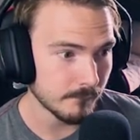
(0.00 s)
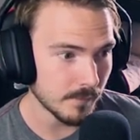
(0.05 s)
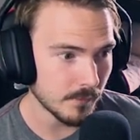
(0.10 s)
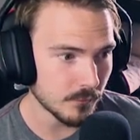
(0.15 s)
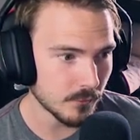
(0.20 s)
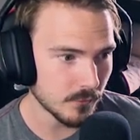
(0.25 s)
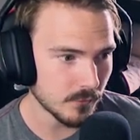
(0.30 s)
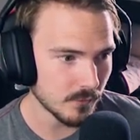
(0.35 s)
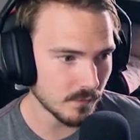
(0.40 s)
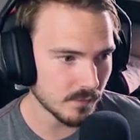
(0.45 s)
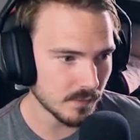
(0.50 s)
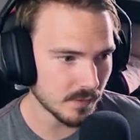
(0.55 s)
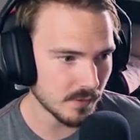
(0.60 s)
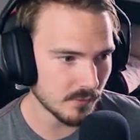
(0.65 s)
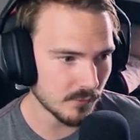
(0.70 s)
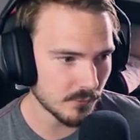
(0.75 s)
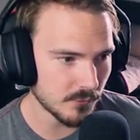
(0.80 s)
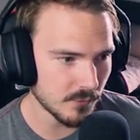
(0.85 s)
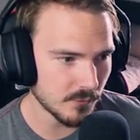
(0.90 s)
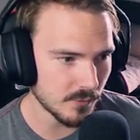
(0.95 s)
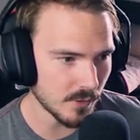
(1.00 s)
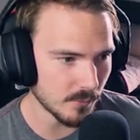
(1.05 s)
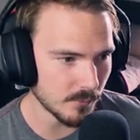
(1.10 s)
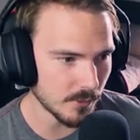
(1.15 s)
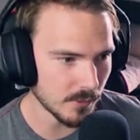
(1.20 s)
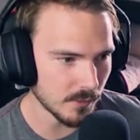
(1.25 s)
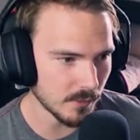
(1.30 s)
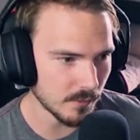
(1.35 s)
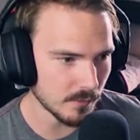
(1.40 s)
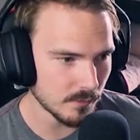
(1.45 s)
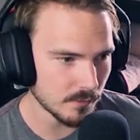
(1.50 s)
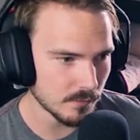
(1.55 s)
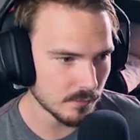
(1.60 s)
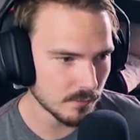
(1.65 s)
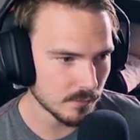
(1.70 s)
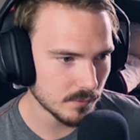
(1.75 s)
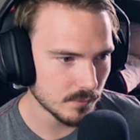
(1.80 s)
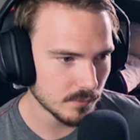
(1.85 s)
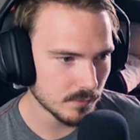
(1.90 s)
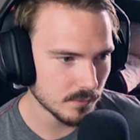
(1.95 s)
Est-ce que t'es en train d'avancer vers moi là
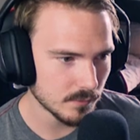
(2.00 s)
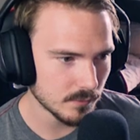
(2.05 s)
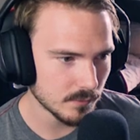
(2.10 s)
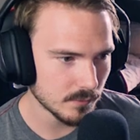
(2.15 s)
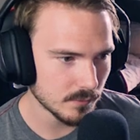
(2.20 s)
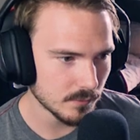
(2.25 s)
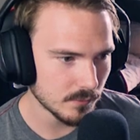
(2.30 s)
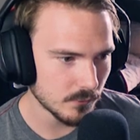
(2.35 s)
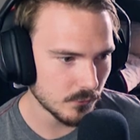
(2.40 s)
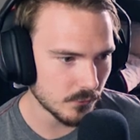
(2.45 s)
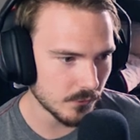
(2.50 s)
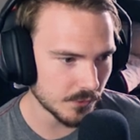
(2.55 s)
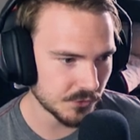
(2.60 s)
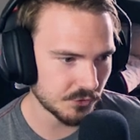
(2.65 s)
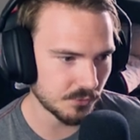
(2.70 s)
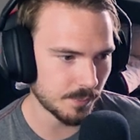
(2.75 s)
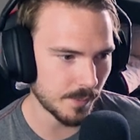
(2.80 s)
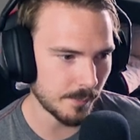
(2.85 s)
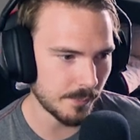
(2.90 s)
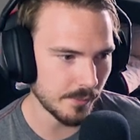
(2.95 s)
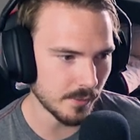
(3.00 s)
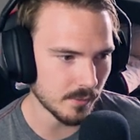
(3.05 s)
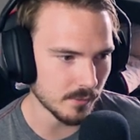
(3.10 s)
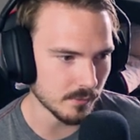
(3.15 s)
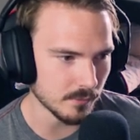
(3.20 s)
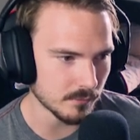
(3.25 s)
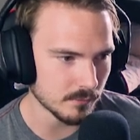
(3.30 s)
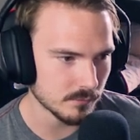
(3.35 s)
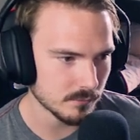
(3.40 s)
Tu sais que j'ai pas peur.